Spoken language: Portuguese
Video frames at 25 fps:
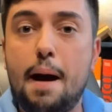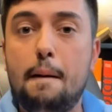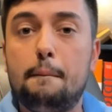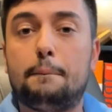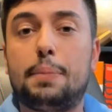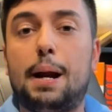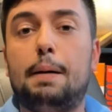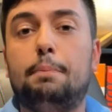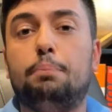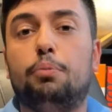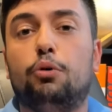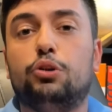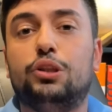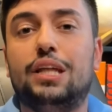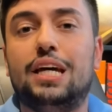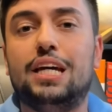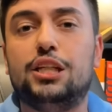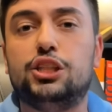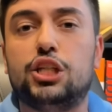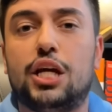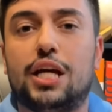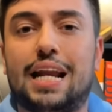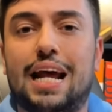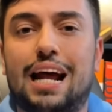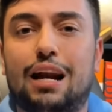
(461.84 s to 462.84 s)
para
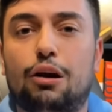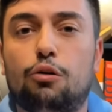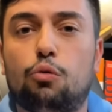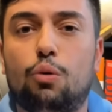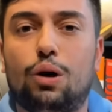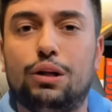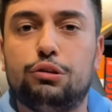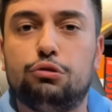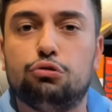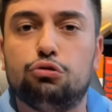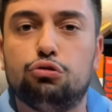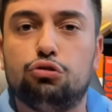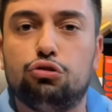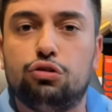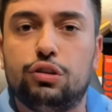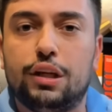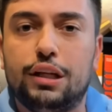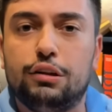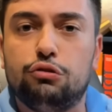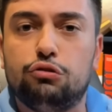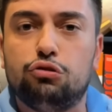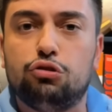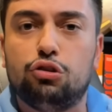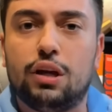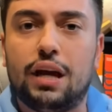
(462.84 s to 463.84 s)
poder gerar
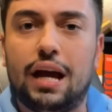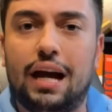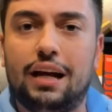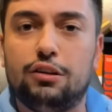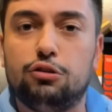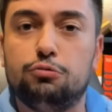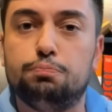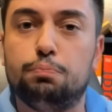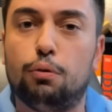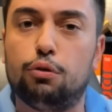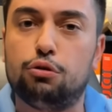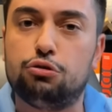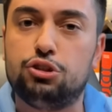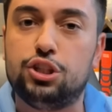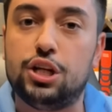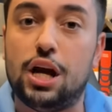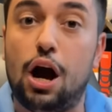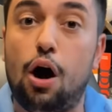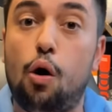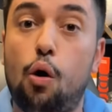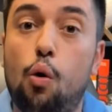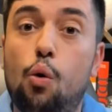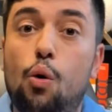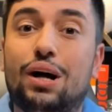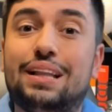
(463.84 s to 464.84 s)
400 reais por
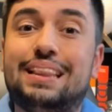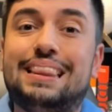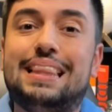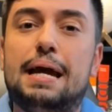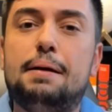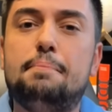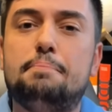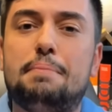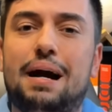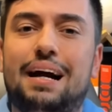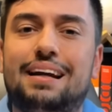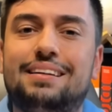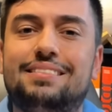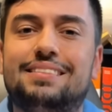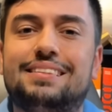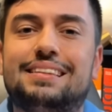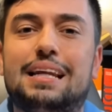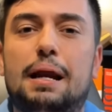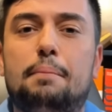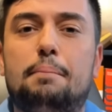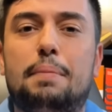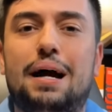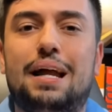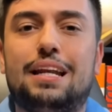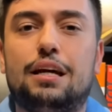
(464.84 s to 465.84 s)
dia ou até mais
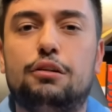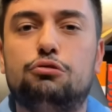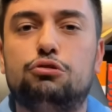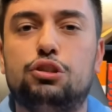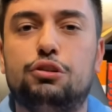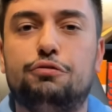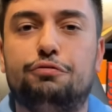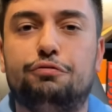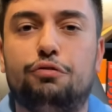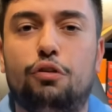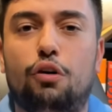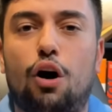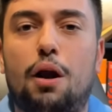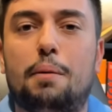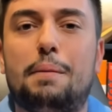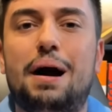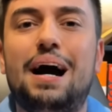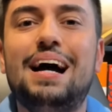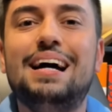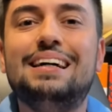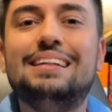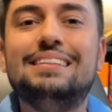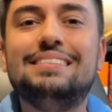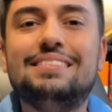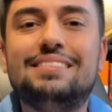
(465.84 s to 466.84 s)
trabalhando de
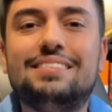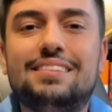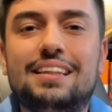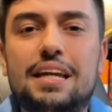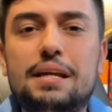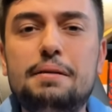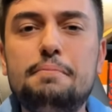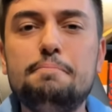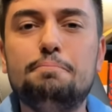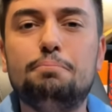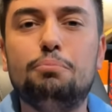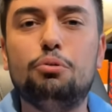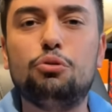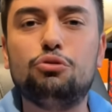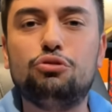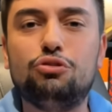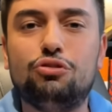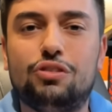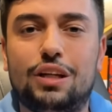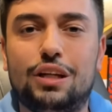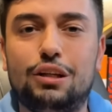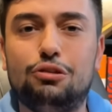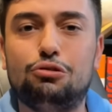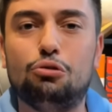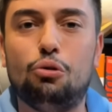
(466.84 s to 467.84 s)
forma
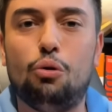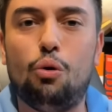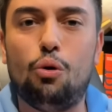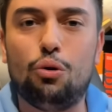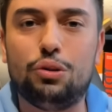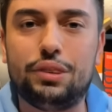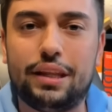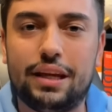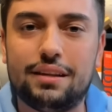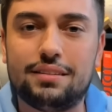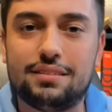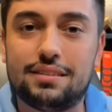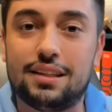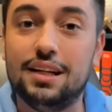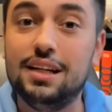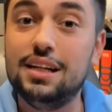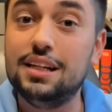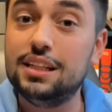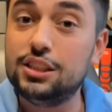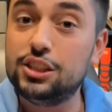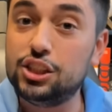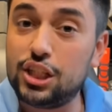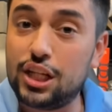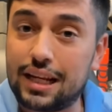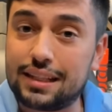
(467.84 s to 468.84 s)
100% honesta
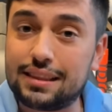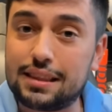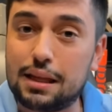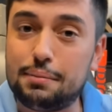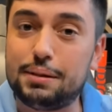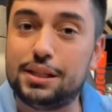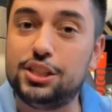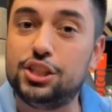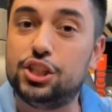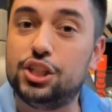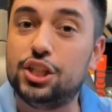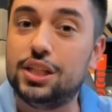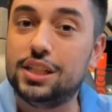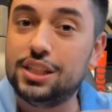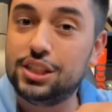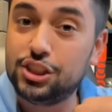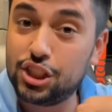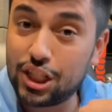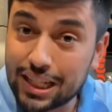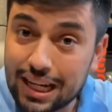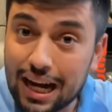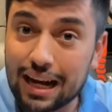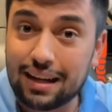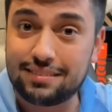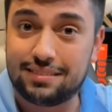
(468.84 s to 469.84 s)
diretamente
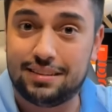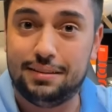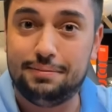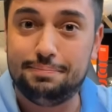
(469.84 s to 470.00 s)
de casa.